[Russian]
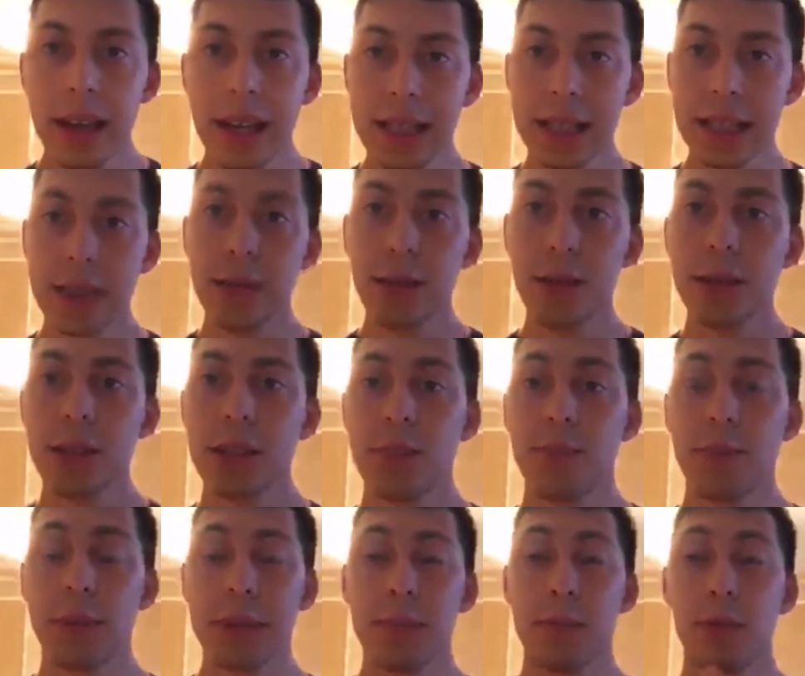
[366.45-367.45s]
А за 40
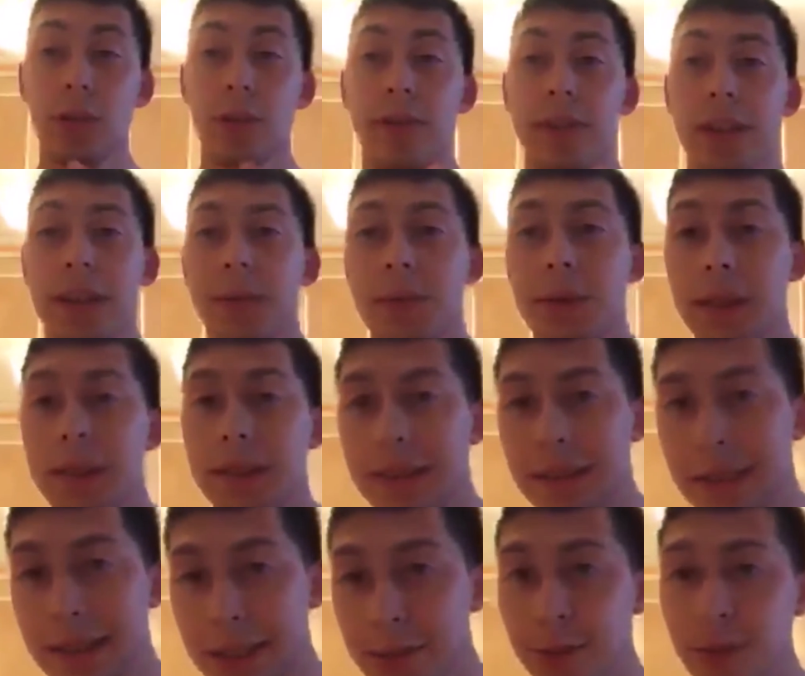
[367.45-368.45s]
тысяч просмотров как
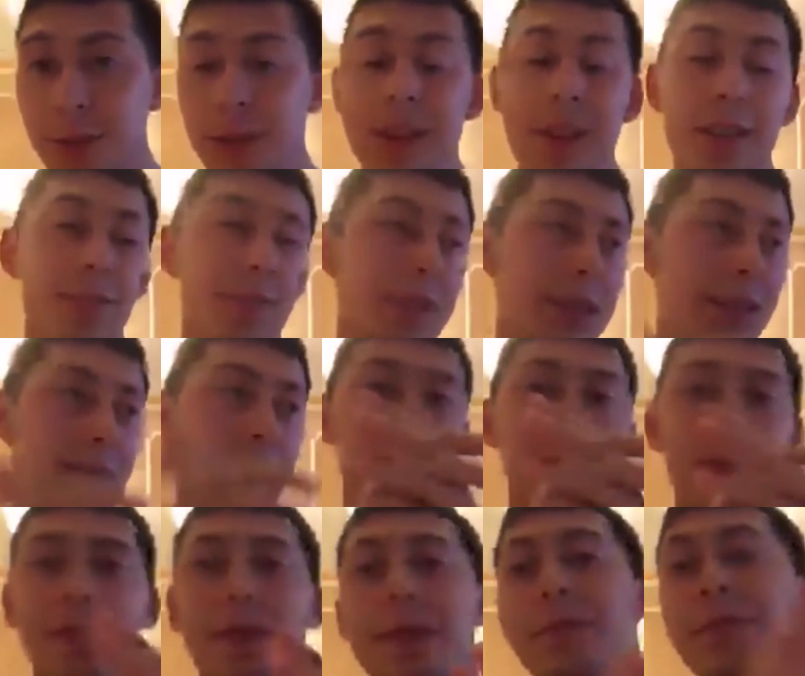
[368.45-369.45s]
платят? За 40 тысяч
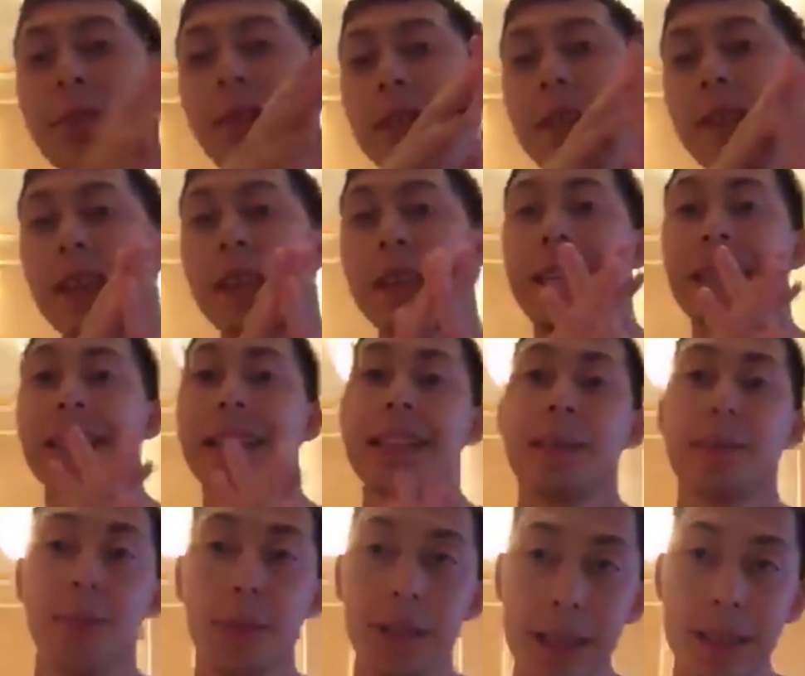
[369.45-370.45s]
просмотров тебе не
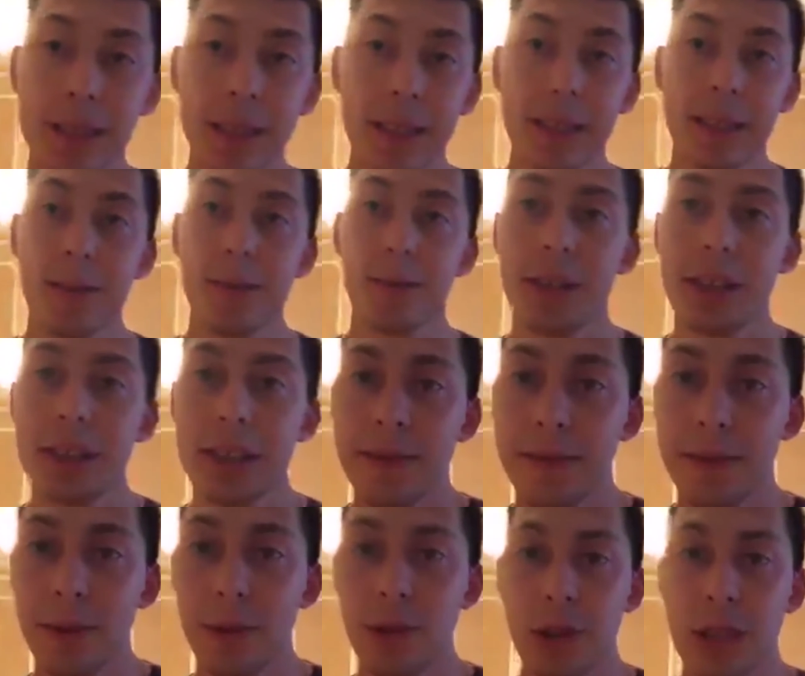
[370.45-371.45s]
заплатят, если у тебя не
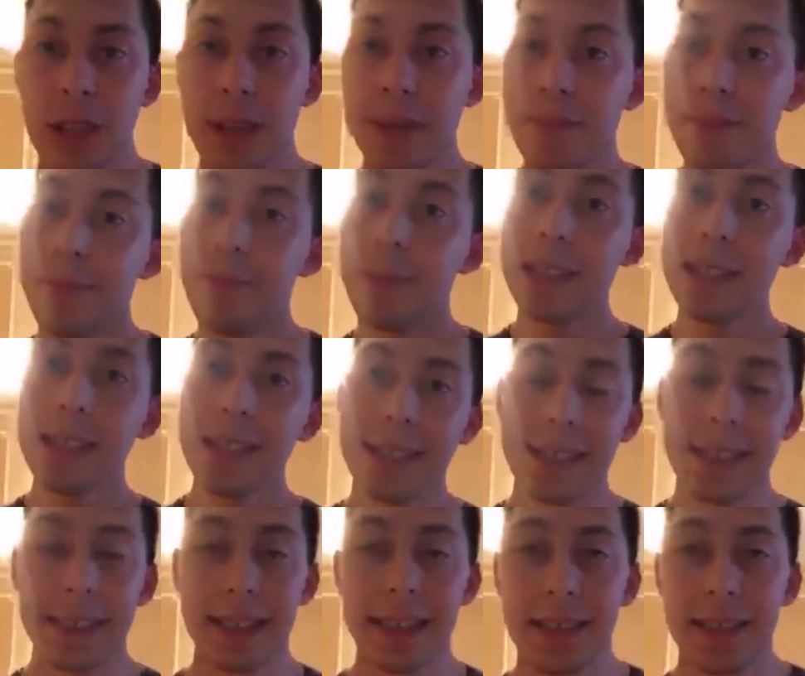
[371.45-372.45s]
включена
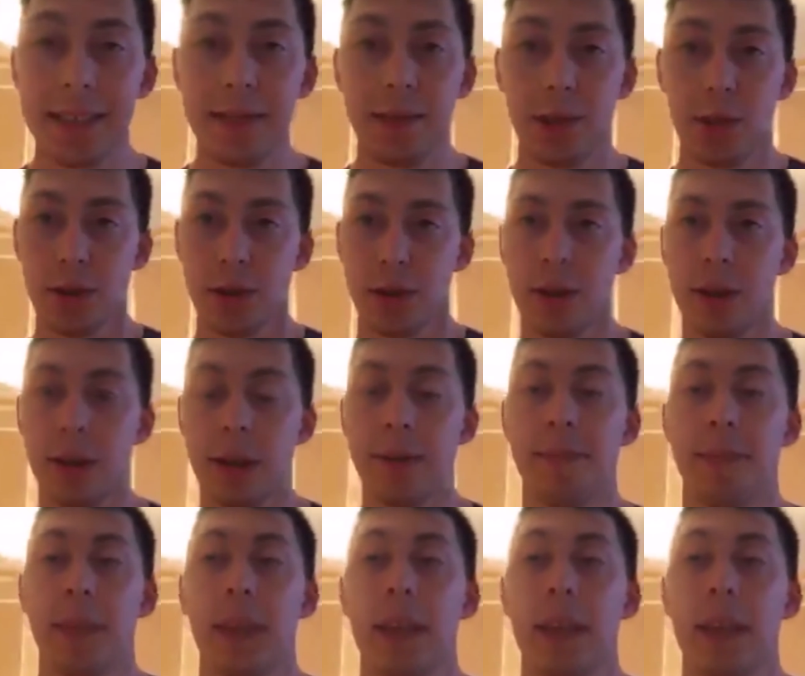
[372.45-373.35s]
монетизация видеоролики.